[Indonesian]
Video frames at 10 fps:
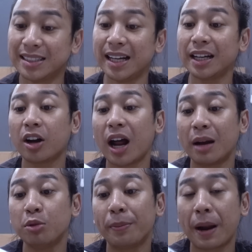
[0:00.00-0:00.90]
Jadi ini kalau
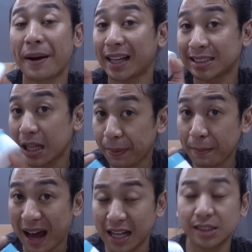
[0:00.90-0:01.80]
kalian belum pernah pakai sleeping
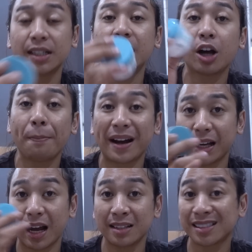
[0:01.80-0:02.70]
mask, jadi ini kamu
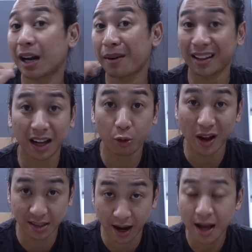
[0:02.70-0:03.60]
pakaikan secara merata ke
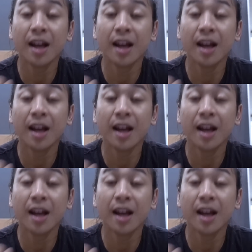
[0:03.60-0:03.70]
wajah,